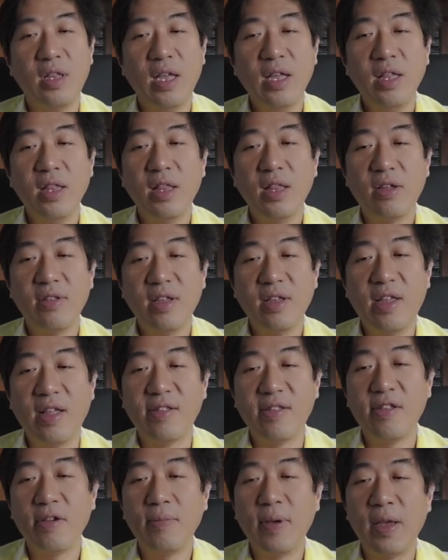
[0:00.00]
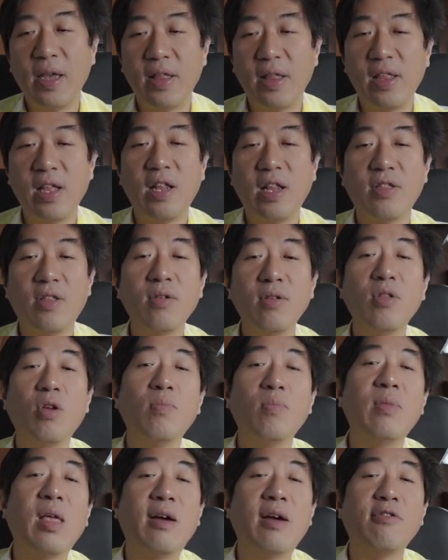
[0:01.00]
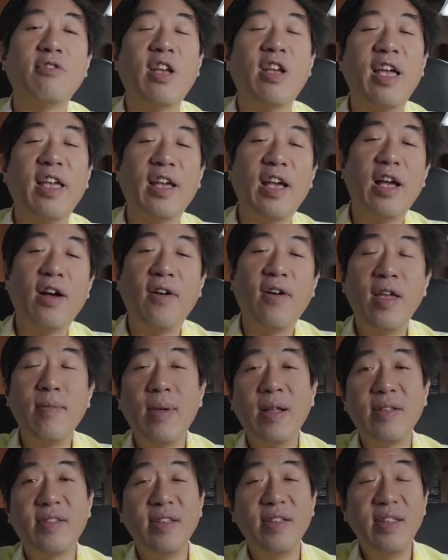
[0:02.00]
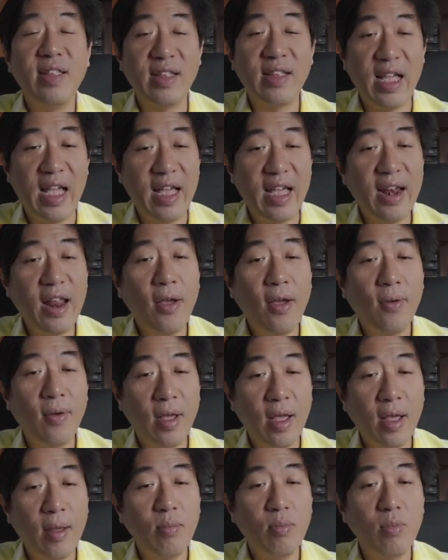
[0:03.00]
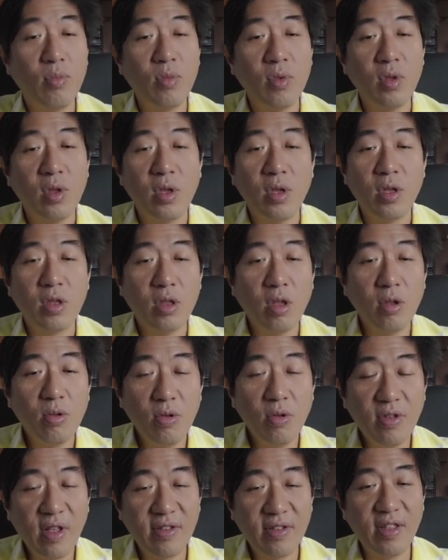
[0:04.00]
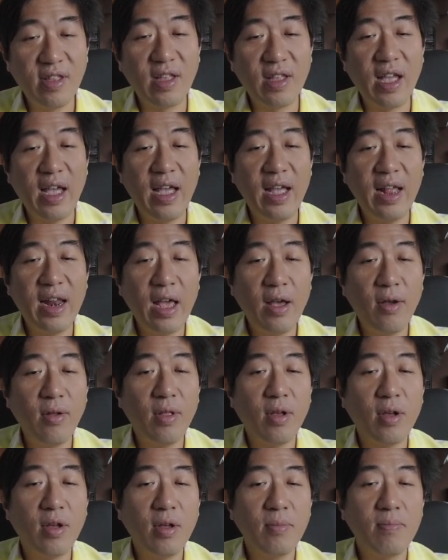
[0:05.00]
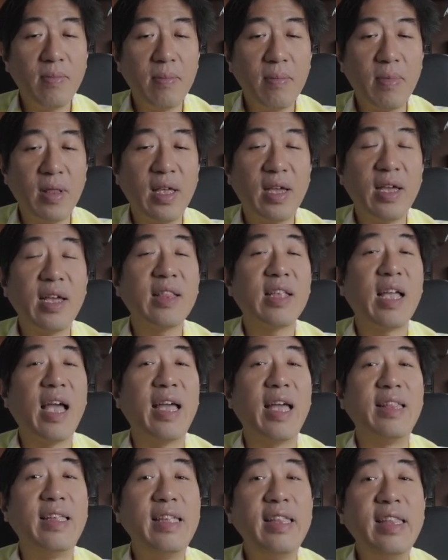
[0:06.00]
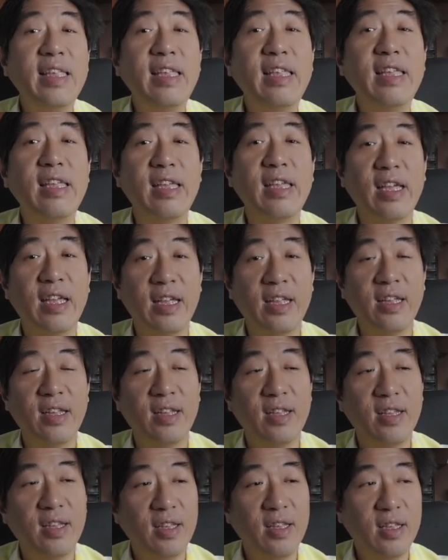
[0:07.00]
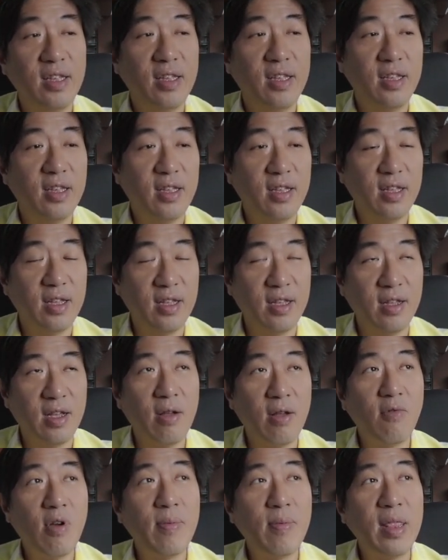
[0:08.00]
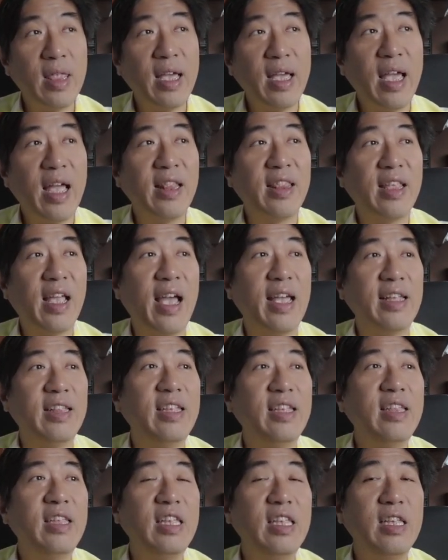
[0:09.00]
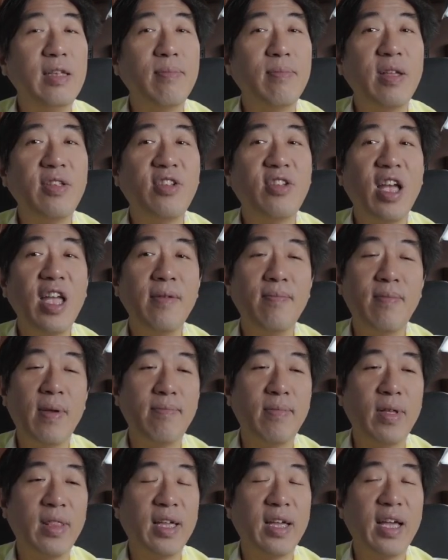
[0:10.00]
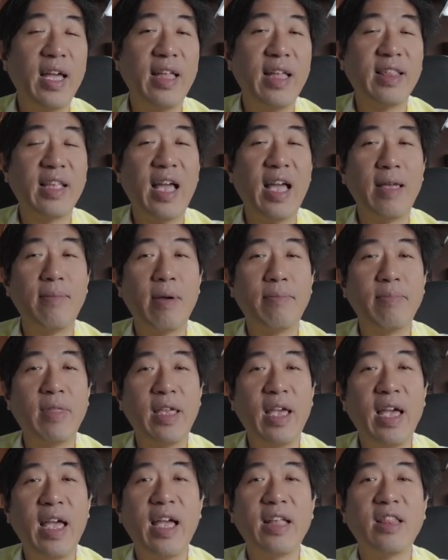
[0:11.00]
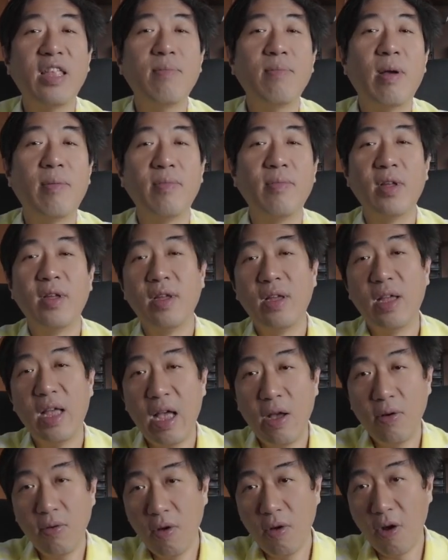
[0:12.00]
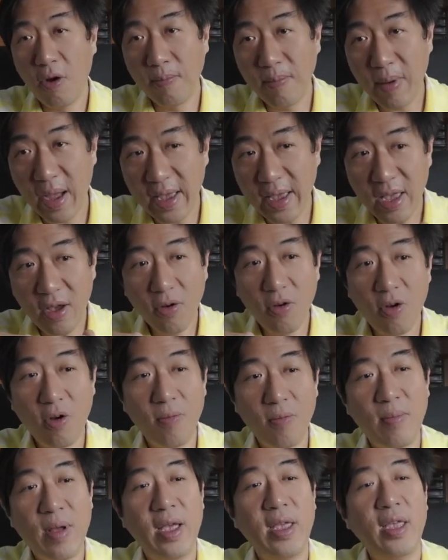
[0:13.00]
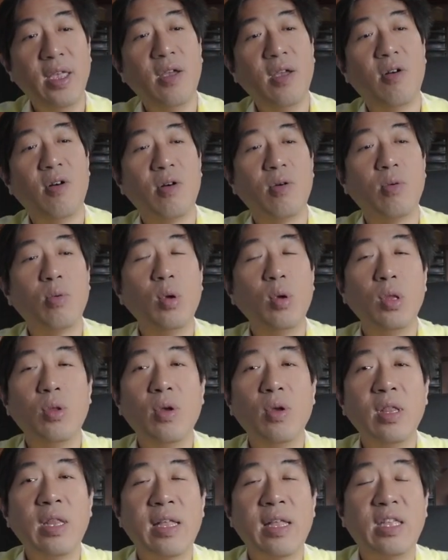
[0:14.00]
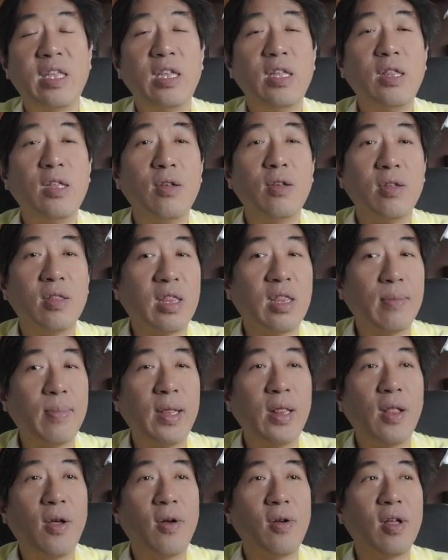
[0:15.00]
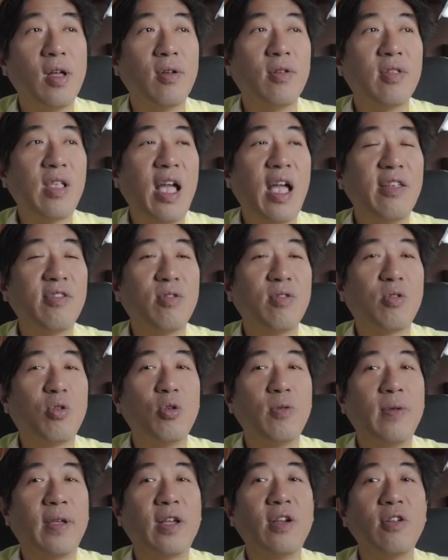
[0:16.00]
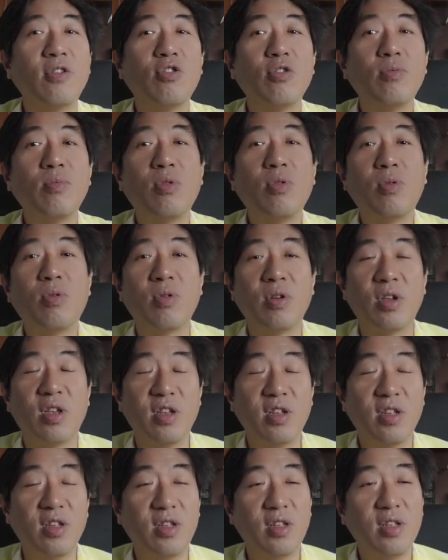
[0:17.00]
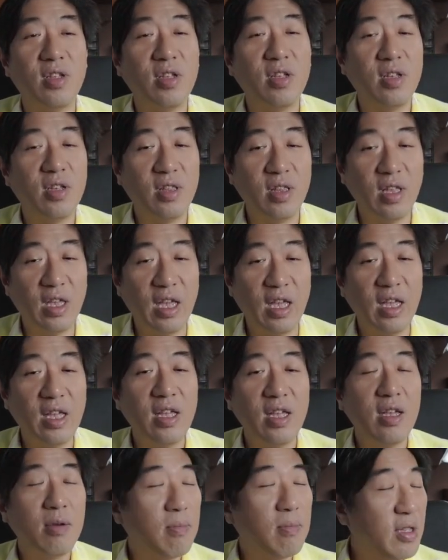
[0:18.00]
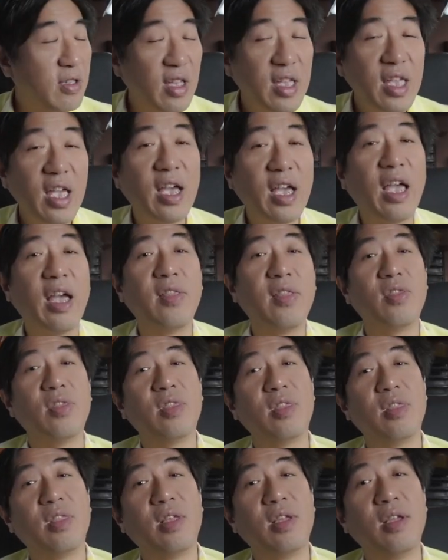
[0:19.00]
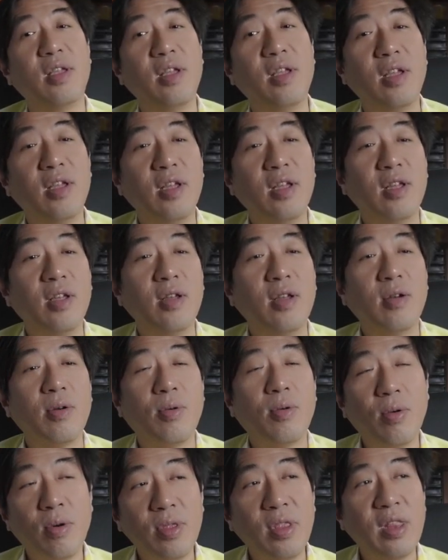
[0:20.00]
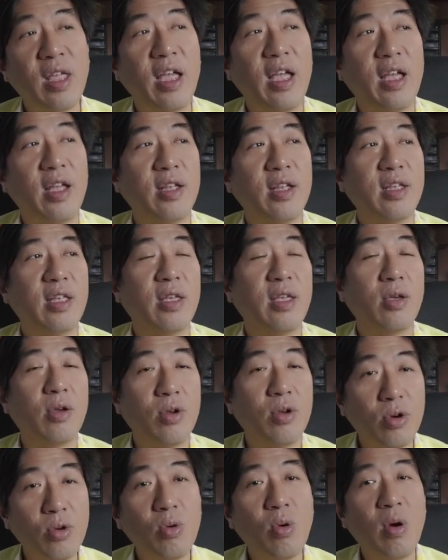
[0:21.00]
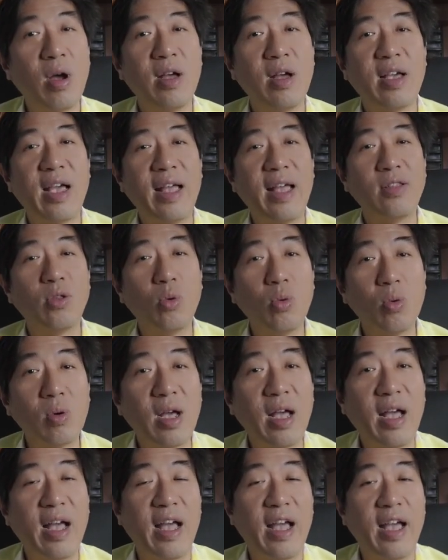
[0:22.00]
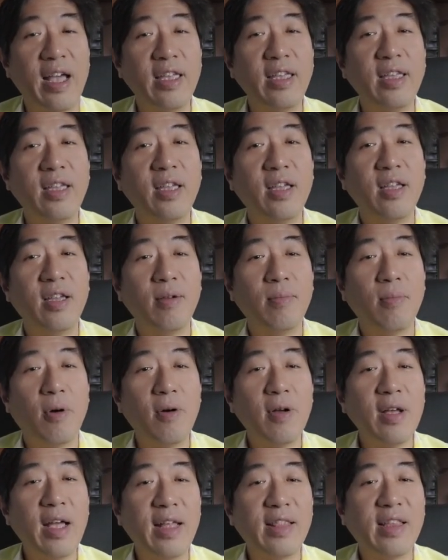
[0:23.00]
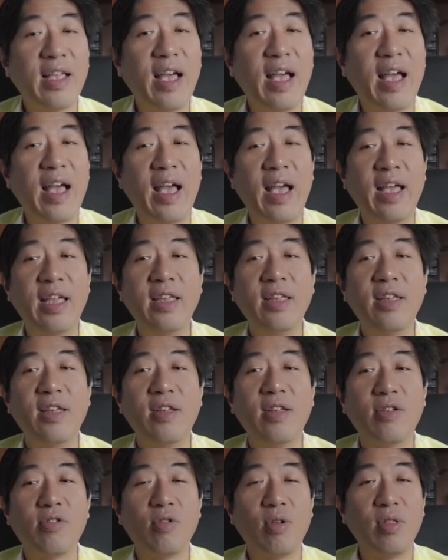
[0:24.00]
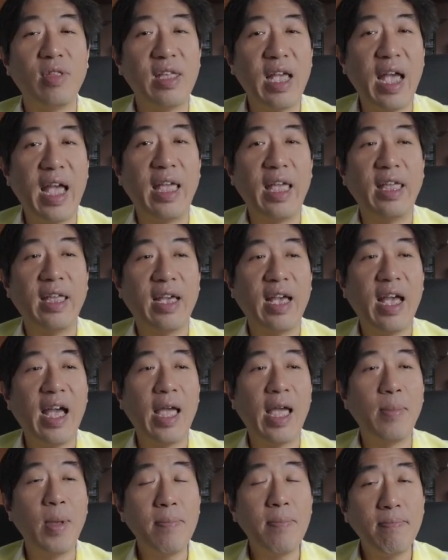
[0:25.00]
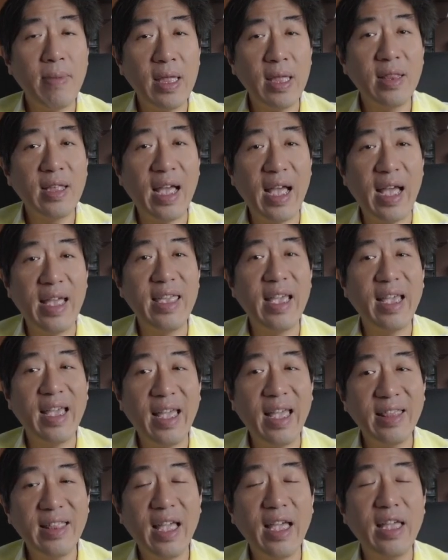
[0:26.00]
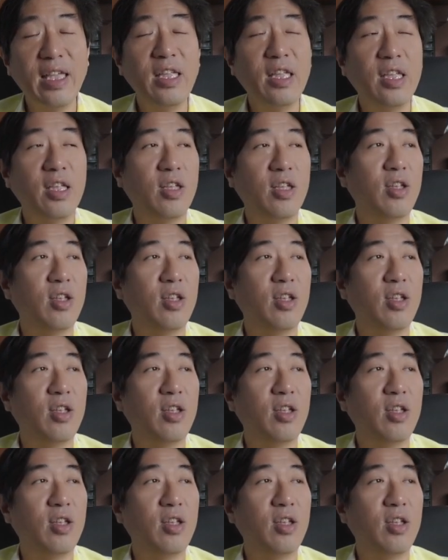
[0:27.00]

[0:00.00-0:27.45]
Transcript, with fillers: ทีเนี้ยเราจะเขียนเซลล์เพจเนี่ยเราต้องโน้มน้าวใจเขาให้มาซื้อสินค้าเราครับต้องรู้จักสินค้าเราแล้วก็เป็นพนักงานขายที่ดีฮะคำว่าพนักงานขายที่ดีไม่ใช่เป็นพนักงานขายแบบในห้างที่แบบเอาของไหมเอาของไหมขอคุยด้วยนาทีหนึ่งแต่ไปหลอกเขาท้ายสุดคุยไปครึ่งชั่วโมงเนี่ยนะฮะไม่ใช่อย่างนั้นคนน่ะกลัวการถูกขายเพราะการขายส่วนใหญ่ขายไม่เป็นขายอย่างนั้นไง